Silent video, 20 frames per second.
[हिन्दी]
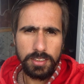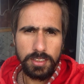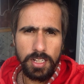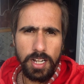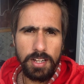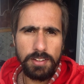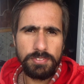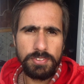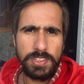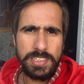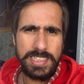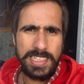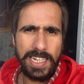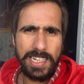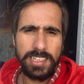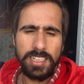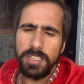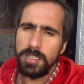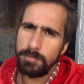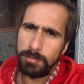काफ़ी
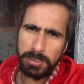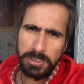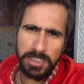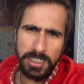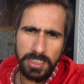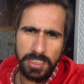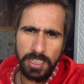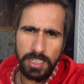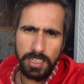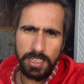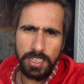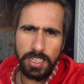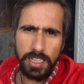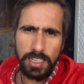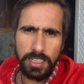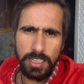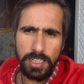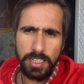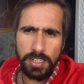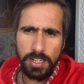ज़्यादा ये मस्ती करने लग
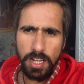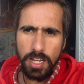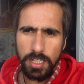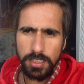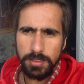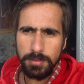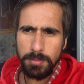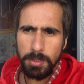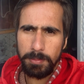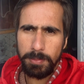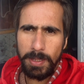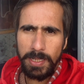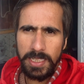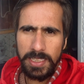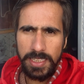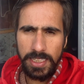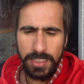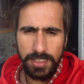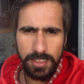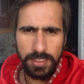गए हैं रात में पहले
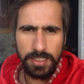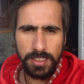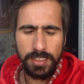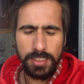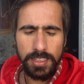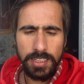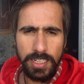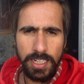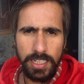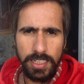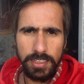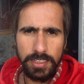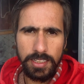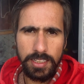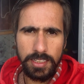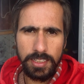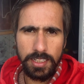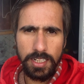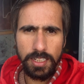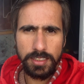दे देते थे लाइट
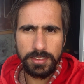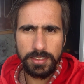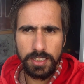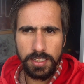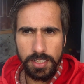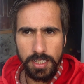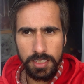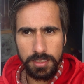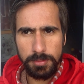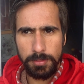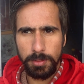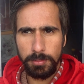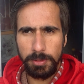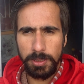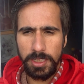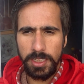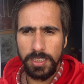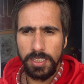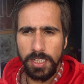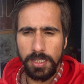लेकिन आज का रात में भी
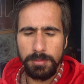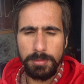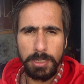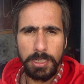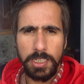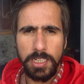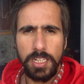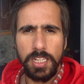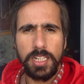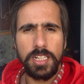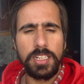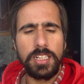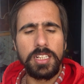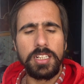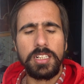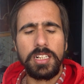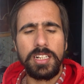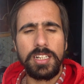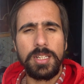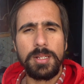यही गड़बड़ कर रहे हैं कि
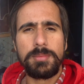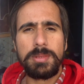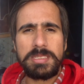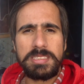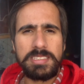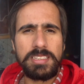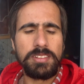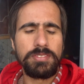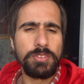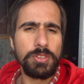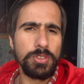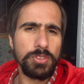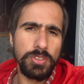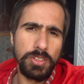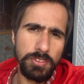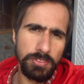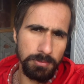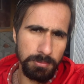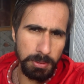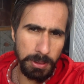घंटे में सिर्फ और
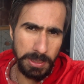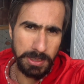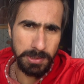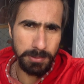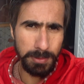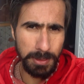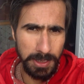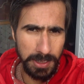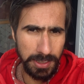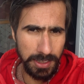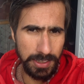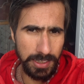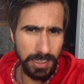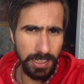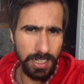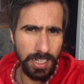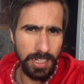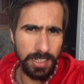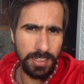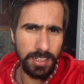सिर्फ बीस मिनट के लिए
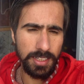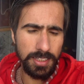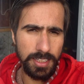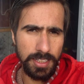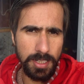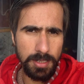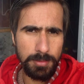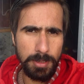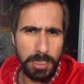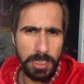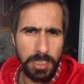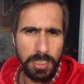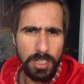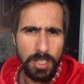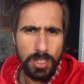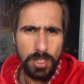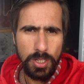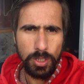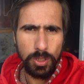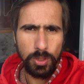लाइट आती है हमारी
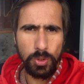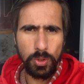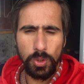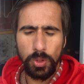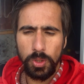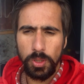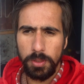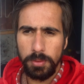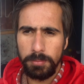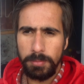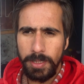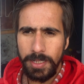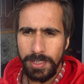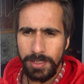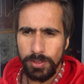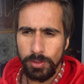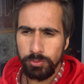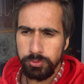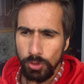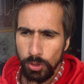और मेरे
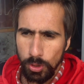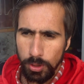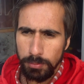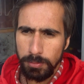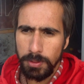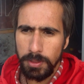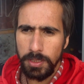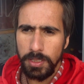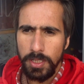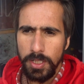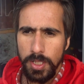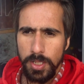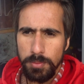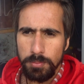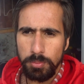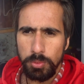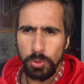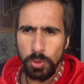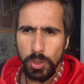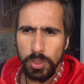तो फ़ोन भी
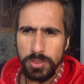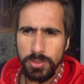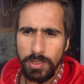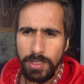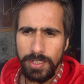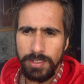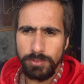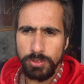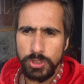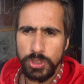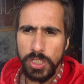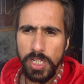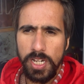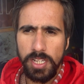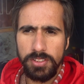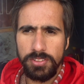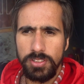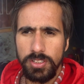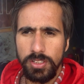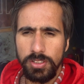पूरे जो है ना वो
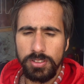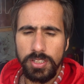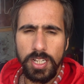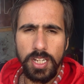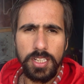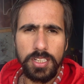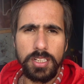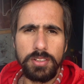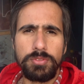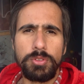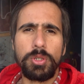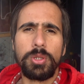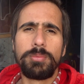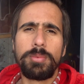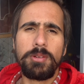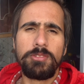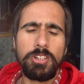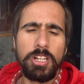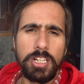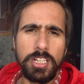चार्ज नहीं होते आज का फ़ोन
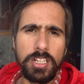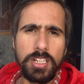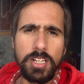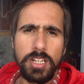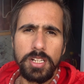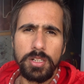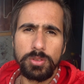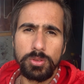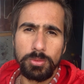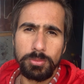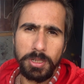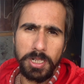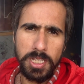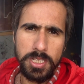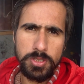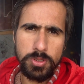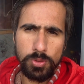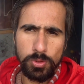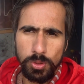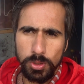पे ब्लॉगिंग कर रहा हूँ तो बड़ा
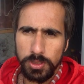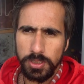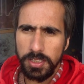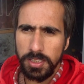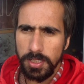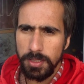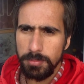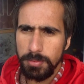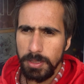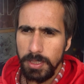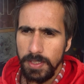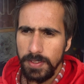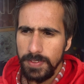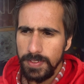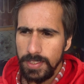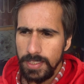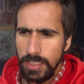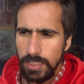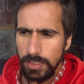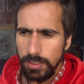इशू होता है ये भी
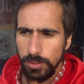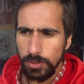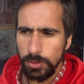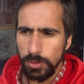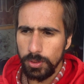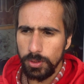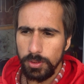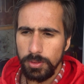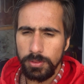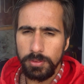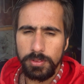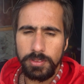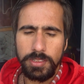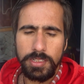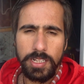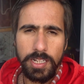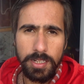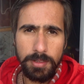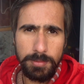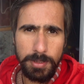तो
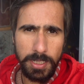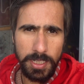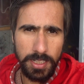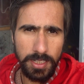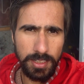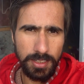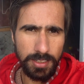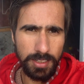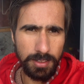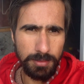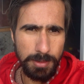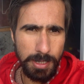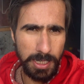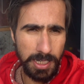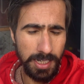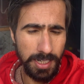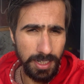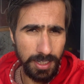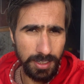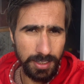ना मेरे
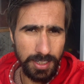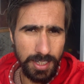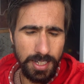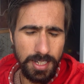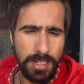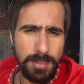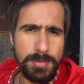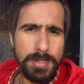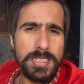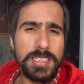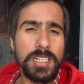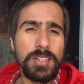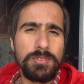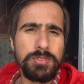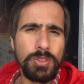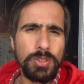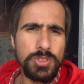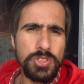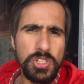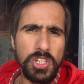हमारे क्या नाम है इसका
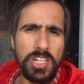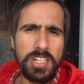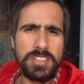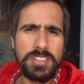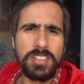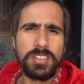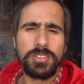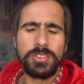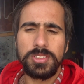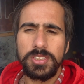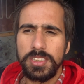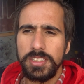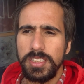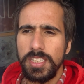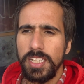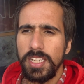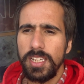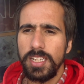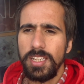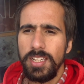फ़ोन चार्जिंग हो सकते
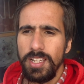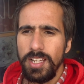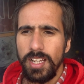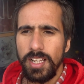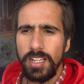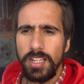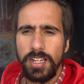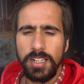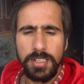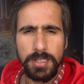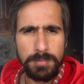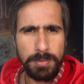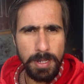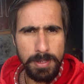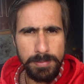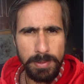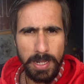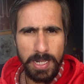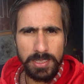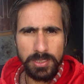हैं ना कपड़े
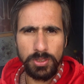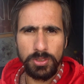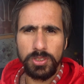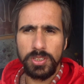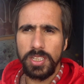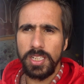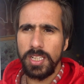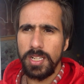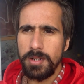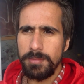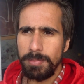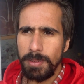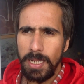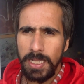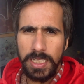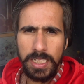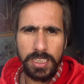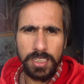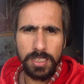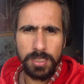प्रेस होते हैं ना
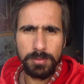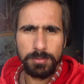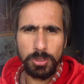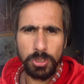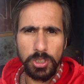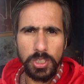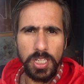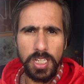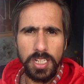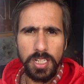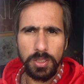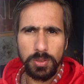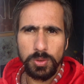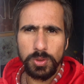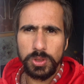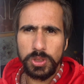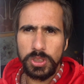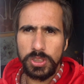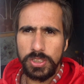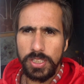पानी गर्म होता है ना
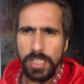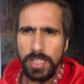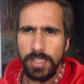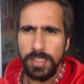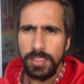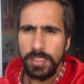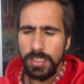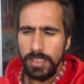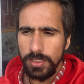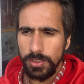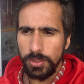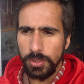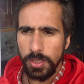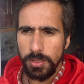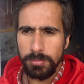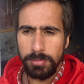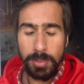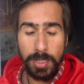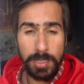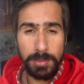कुछ होता है तो ये
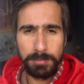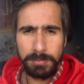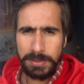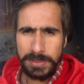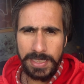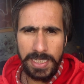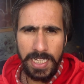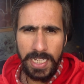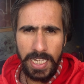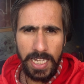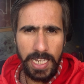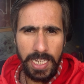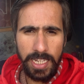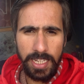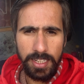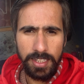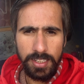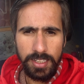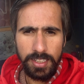बड़े मसाइल हैं